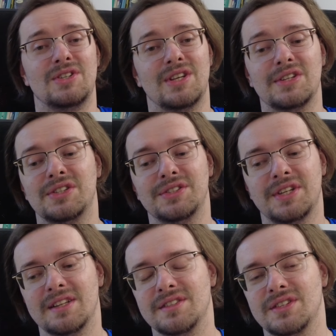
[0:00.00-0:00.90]

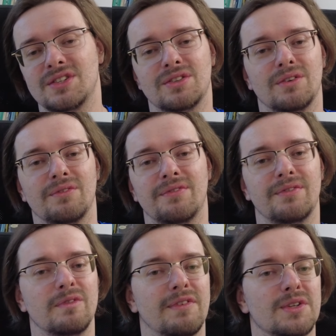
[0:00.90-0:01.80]
4000, czy to w
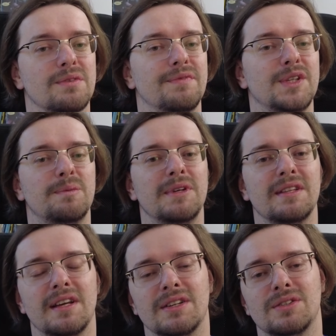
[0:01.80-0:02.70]
Uniwersum
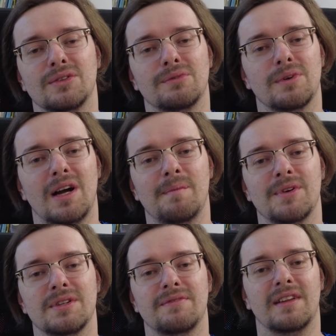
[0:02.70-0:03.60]
Wiedźmina, czy to w
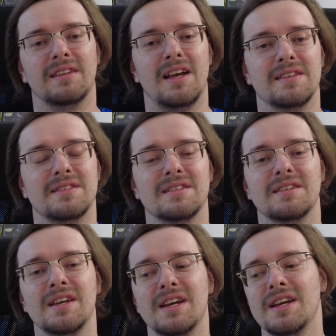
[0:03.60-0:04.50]
Warhammerze
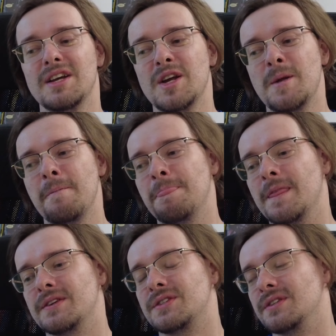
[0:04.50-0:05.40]
Fantazy,
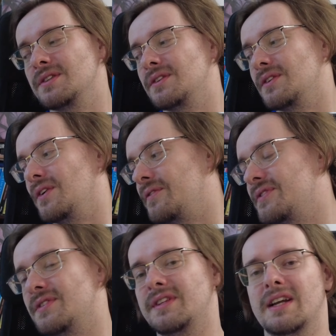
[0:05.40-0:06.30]
czy to w
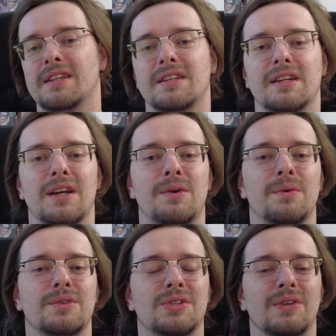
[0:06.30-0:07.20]
Star
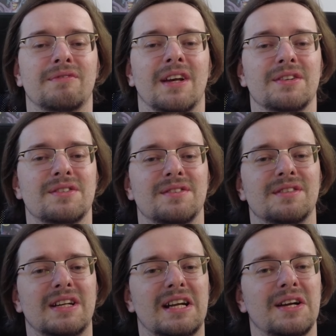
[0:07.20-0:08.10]
Treku, czy to w Dungeons
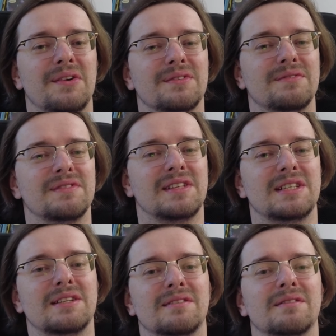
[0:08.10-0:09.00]
and Dragons. W zasadzie